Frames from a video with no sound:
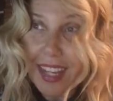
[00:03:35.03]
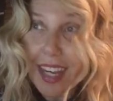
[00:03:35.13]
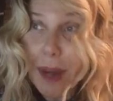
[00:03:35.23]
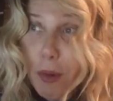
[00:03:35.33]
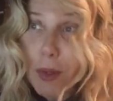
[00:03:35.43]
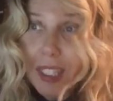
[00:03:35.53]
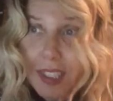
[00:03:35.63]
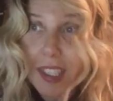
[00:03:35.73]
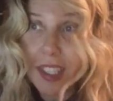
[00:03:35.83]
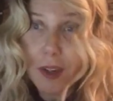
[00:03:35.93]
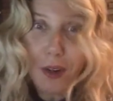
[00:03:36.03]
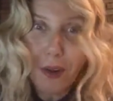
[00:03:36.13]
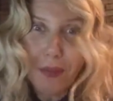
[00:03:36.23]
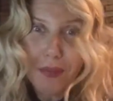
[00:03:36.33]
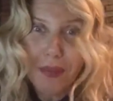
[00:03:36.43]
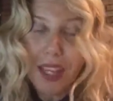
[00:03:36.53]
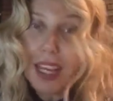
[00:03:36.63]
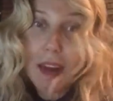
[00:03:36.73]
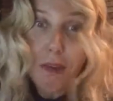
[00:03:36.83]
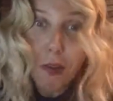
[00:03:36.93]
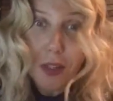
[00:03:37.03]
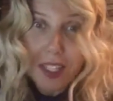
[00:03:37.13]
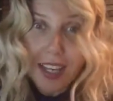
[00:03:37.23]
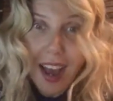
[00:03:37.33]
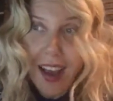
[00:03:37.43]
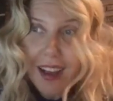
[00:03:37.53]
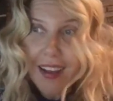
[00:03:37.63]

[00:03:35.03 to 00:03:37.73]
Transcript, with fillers: l'amore cieco e la follia